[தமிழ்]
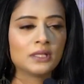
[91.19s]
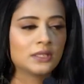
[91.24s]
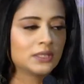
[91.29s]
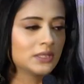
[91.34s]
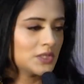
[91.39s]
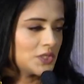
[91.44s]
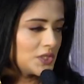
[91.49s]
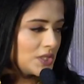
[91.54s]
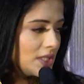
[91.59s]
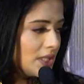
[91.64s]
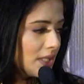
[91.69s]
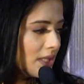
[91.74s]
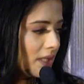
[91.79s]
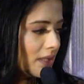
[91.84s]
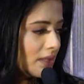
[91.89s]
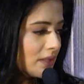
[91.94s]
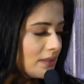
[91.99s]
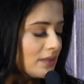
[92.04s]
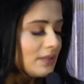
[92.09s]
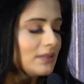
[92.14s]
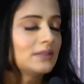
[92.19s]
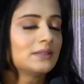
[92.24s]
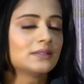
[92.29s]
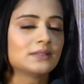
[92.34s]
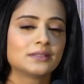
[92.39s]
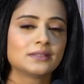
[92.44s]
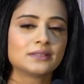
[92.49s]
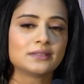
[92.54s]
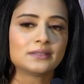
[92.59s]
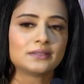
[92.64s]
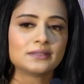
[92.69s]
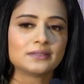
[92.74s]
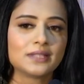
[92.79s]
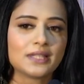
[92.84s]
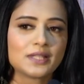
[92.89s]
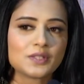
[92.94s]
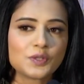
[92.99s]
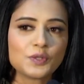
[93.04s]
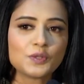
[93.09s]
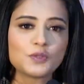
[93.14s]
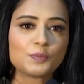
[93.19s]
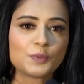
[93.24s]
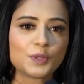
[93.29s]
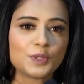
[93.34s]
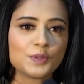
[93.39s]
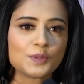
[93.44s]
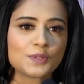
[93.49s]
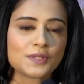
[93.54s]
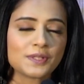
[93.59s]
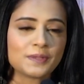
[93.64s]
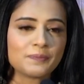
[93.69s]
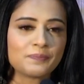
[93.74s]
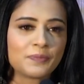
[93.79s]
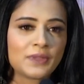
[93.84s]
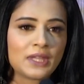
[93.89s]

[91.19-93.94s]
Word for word: Uh, ஸ்ரீகாந்த் இந்த எக்ஸிக்யூட்டிவ் ப்ரொடியூசர்